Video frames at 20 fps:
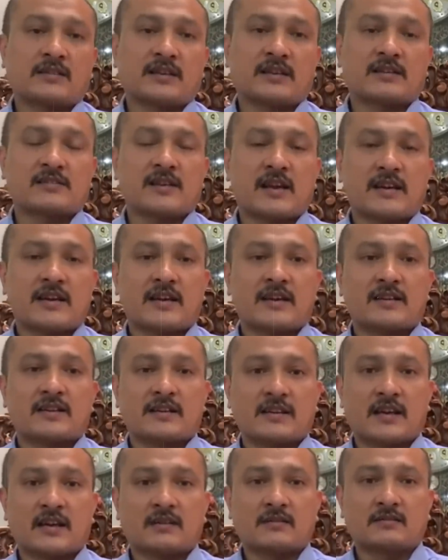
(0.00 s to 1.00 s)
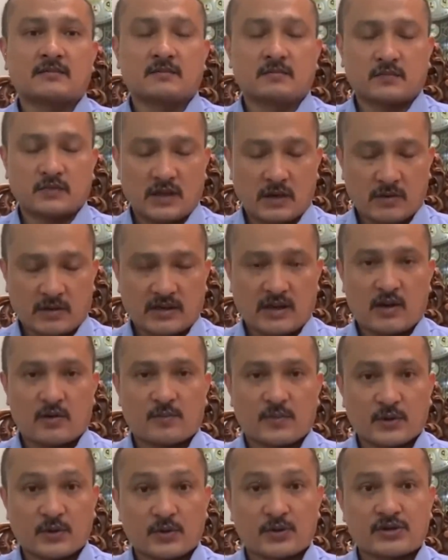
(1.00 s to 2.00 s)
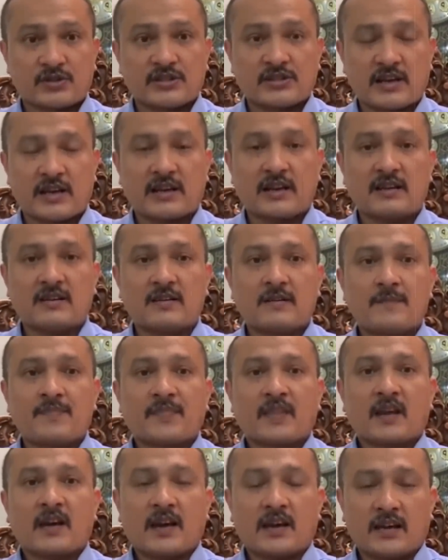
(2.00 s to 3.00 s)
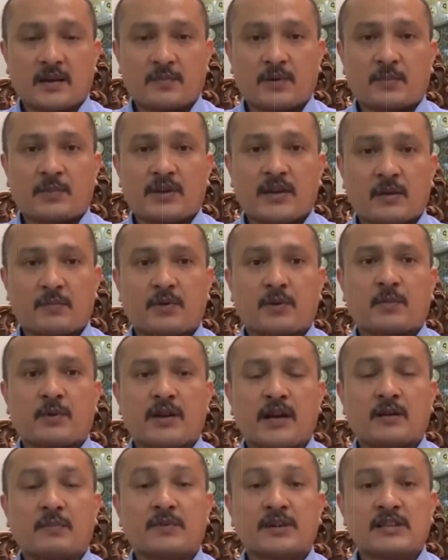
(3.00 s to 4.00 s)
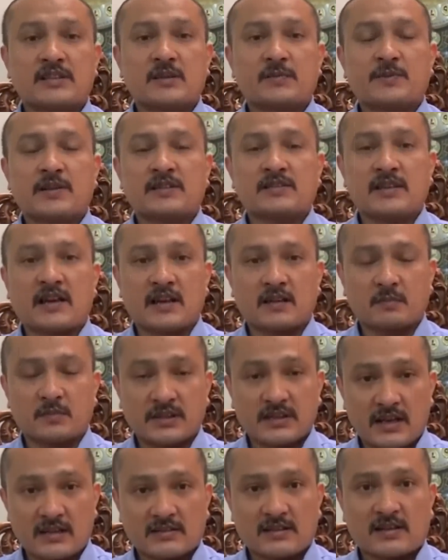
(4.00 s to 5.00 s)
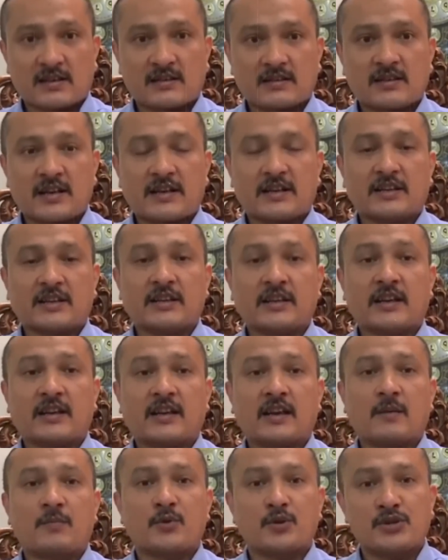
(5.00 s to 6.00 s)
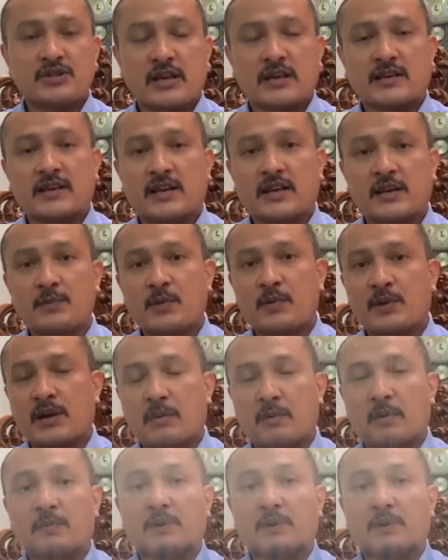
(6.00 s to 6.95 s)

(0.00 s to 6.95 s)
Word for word: dan Sumber Daya Mineral DPP Partai Demokrat, Ferdinand Hutahayan, membuat kehebohan. Dia menyebut ada